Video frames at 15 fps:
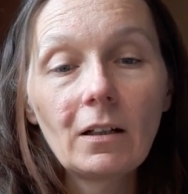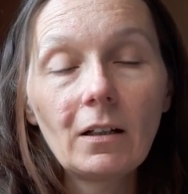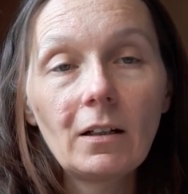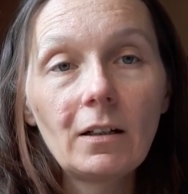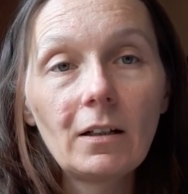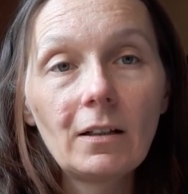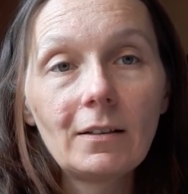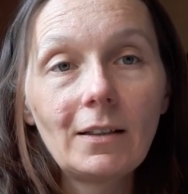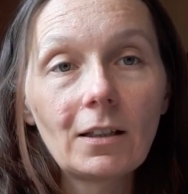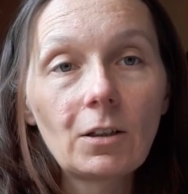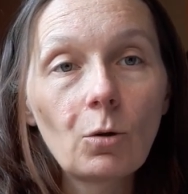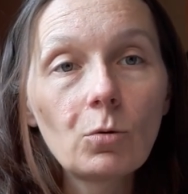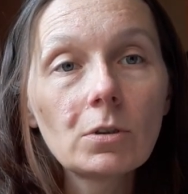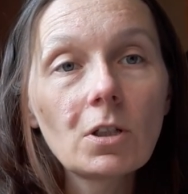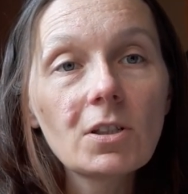e,
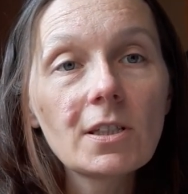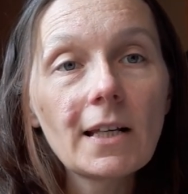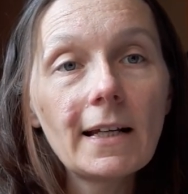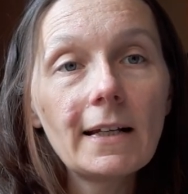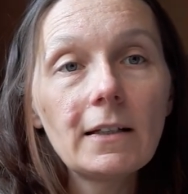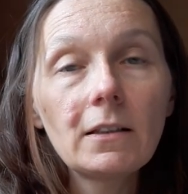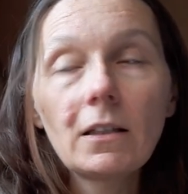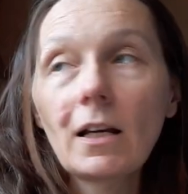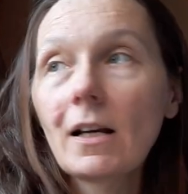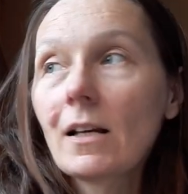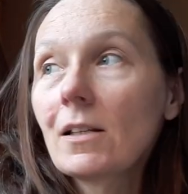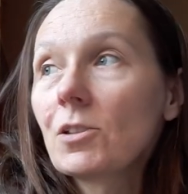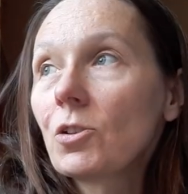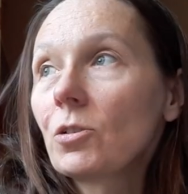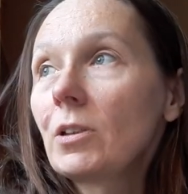daty
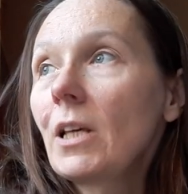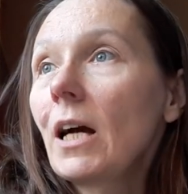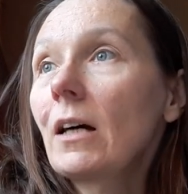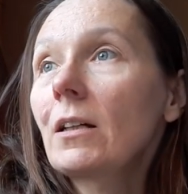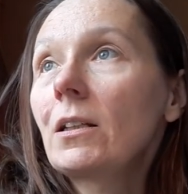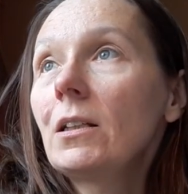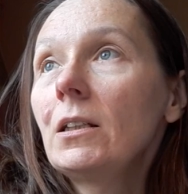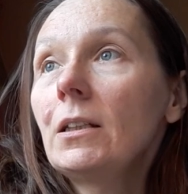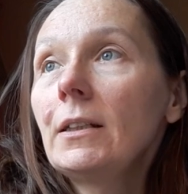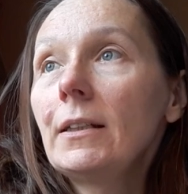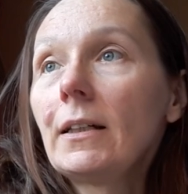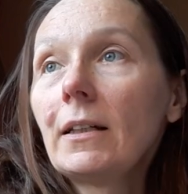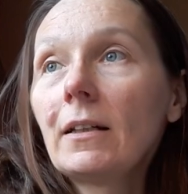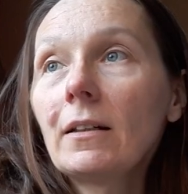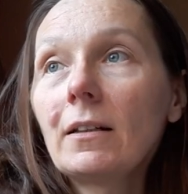urodzenia, zodiaki,
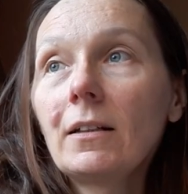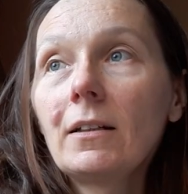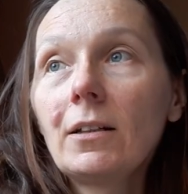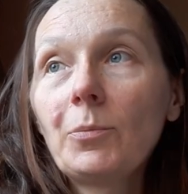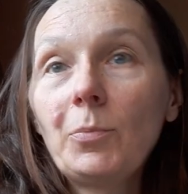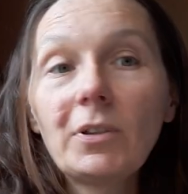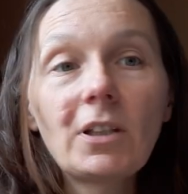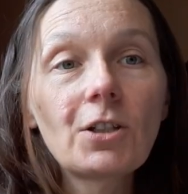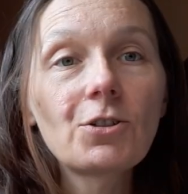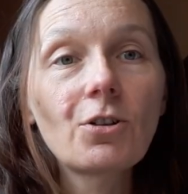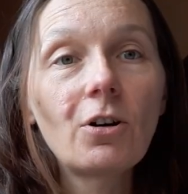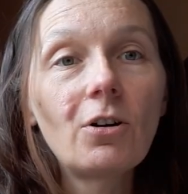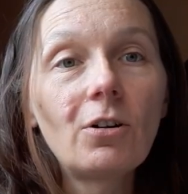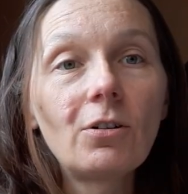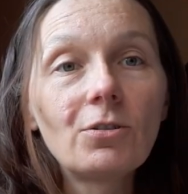e, pytać
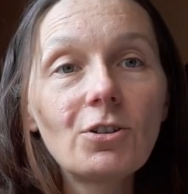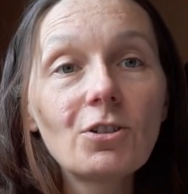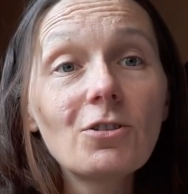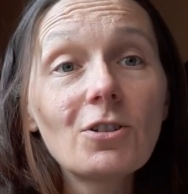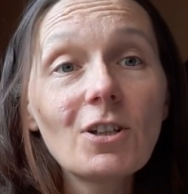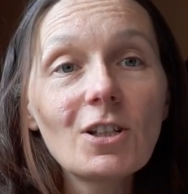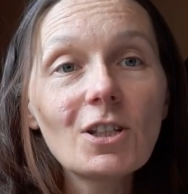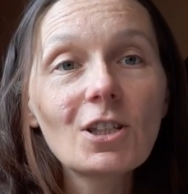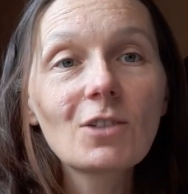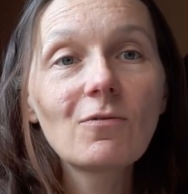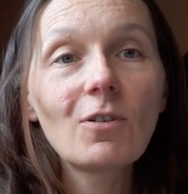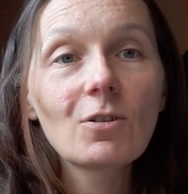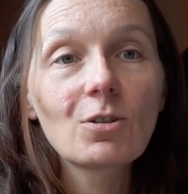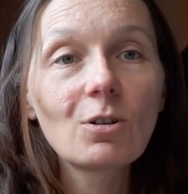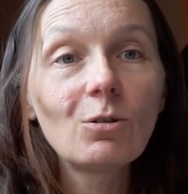o
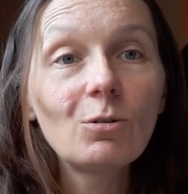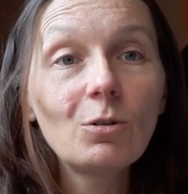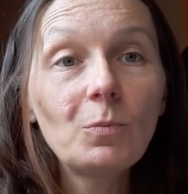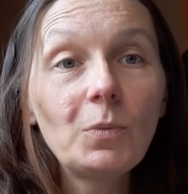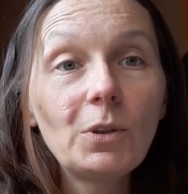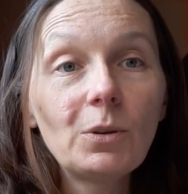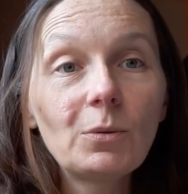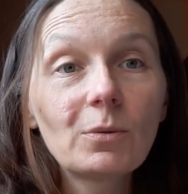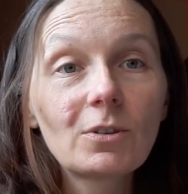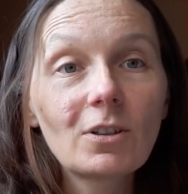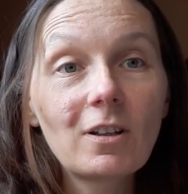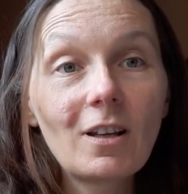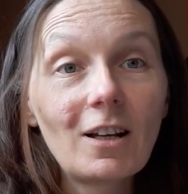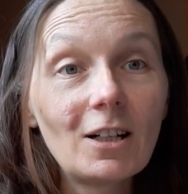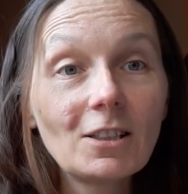dzieciństwo, co lubił,
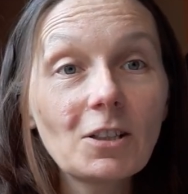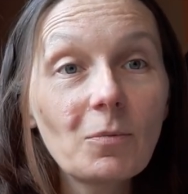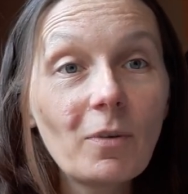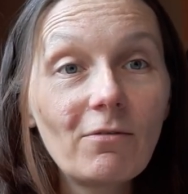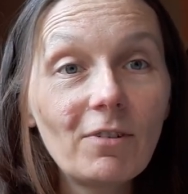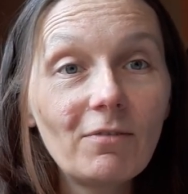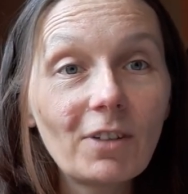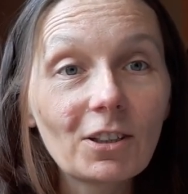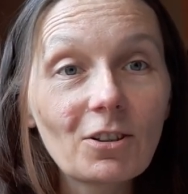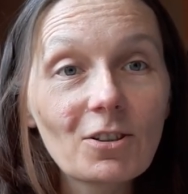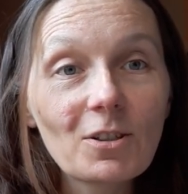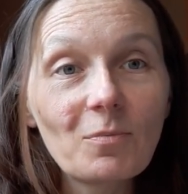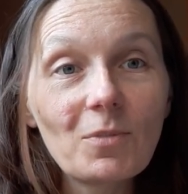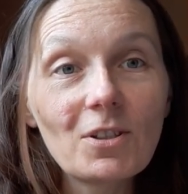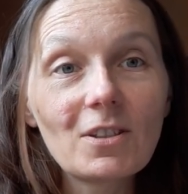czyli ja robię wywiad
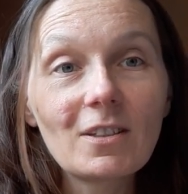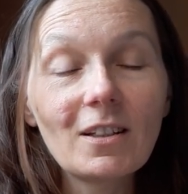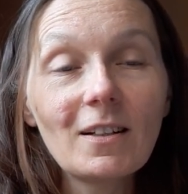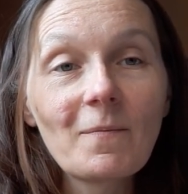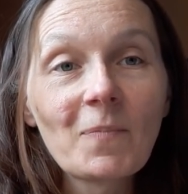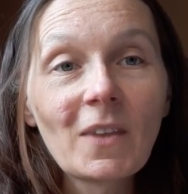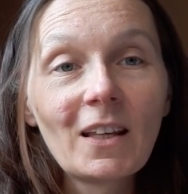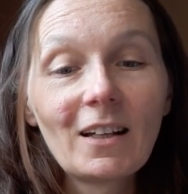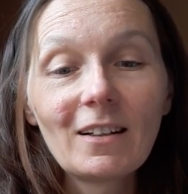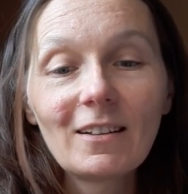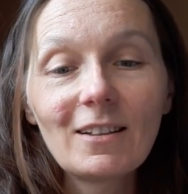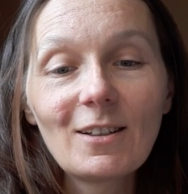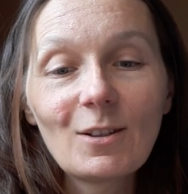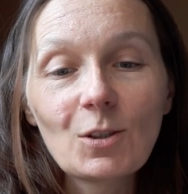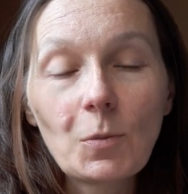osobisty,
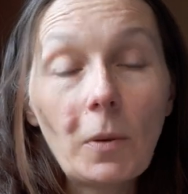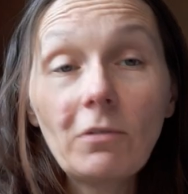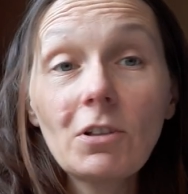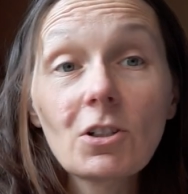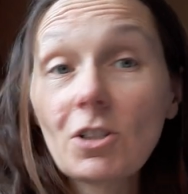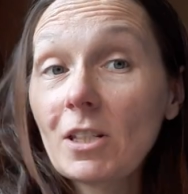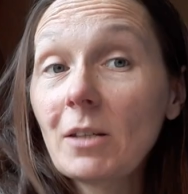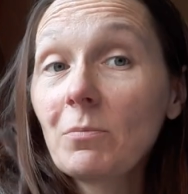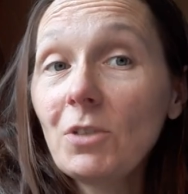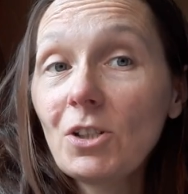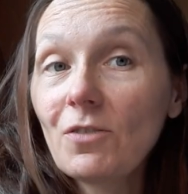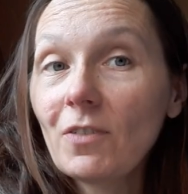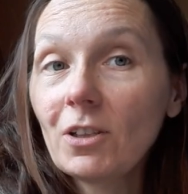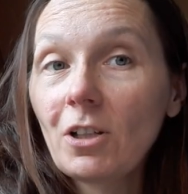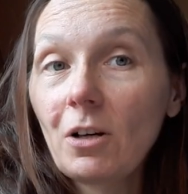e, zupełnie czasami
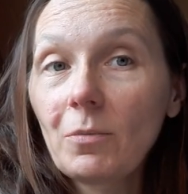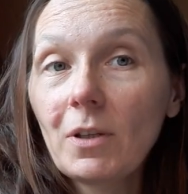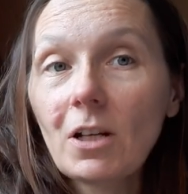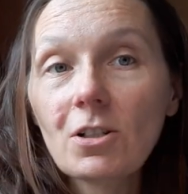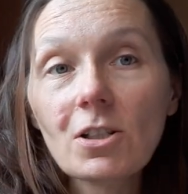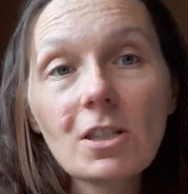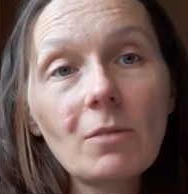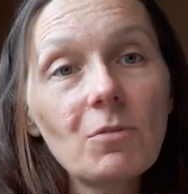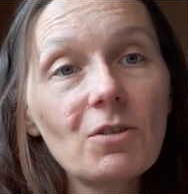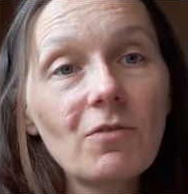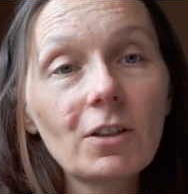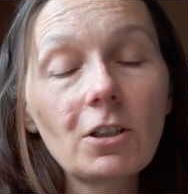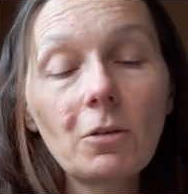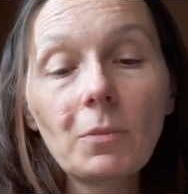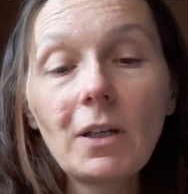nieświadomie, a czasami
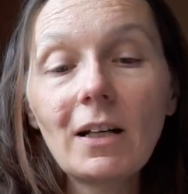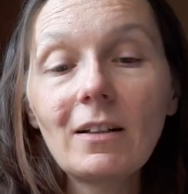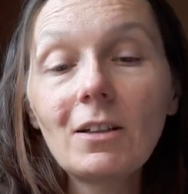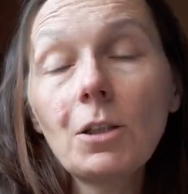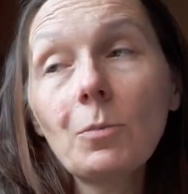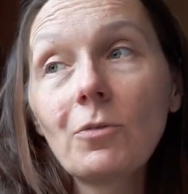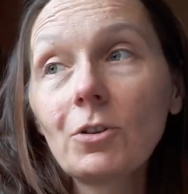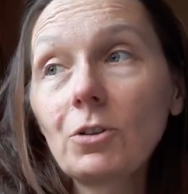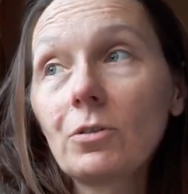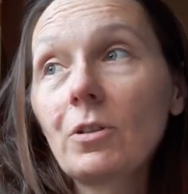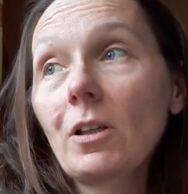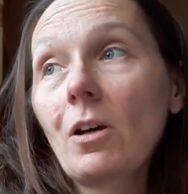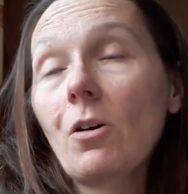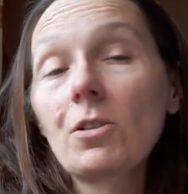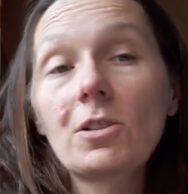świadomie, ale nie mówię do
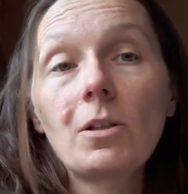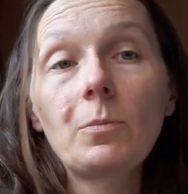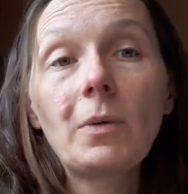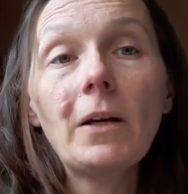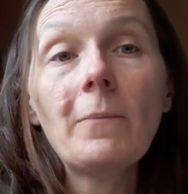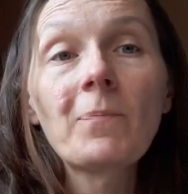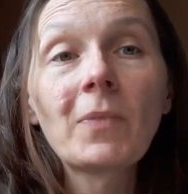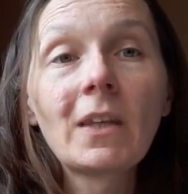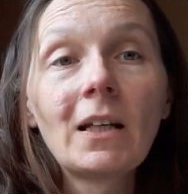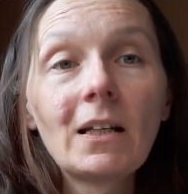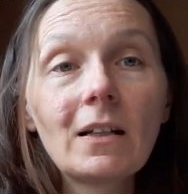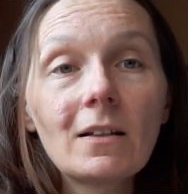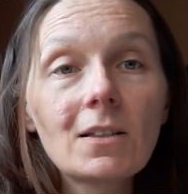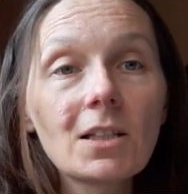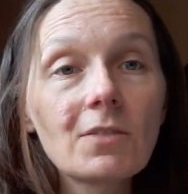tej osobie
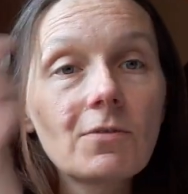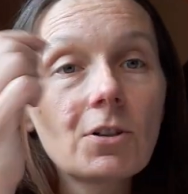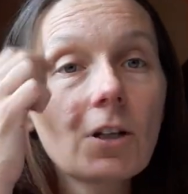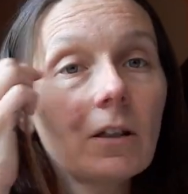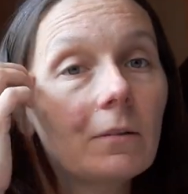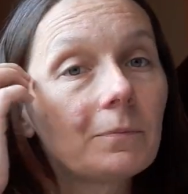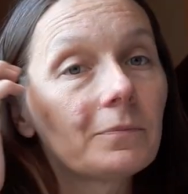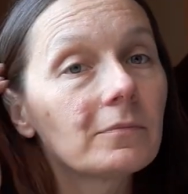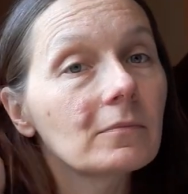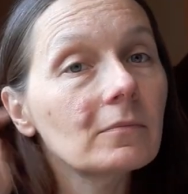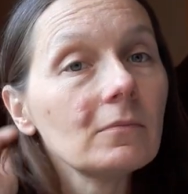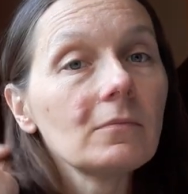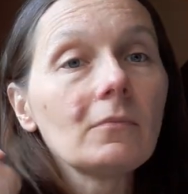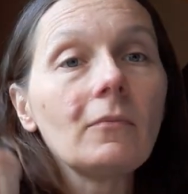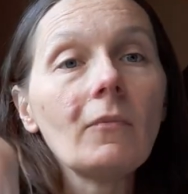zazwyczaj,
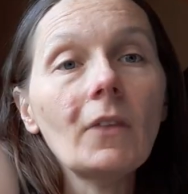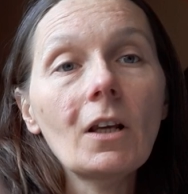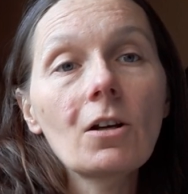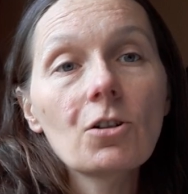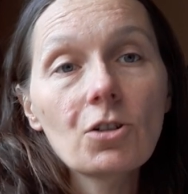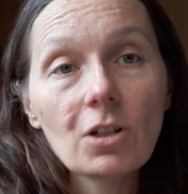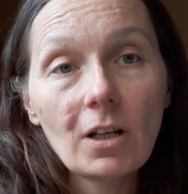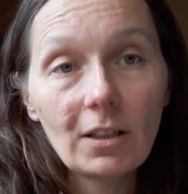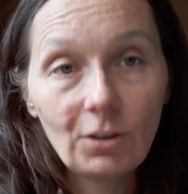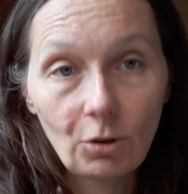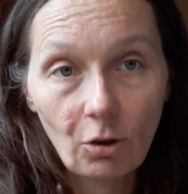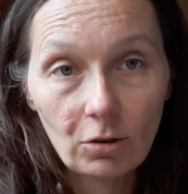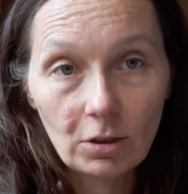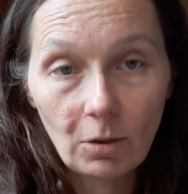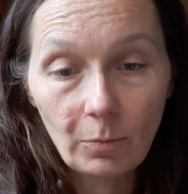że
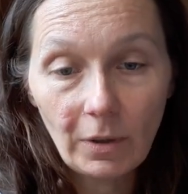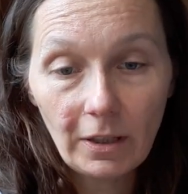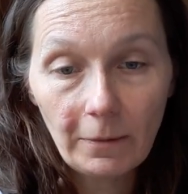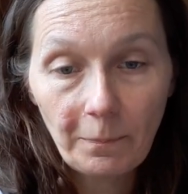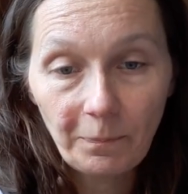to robię.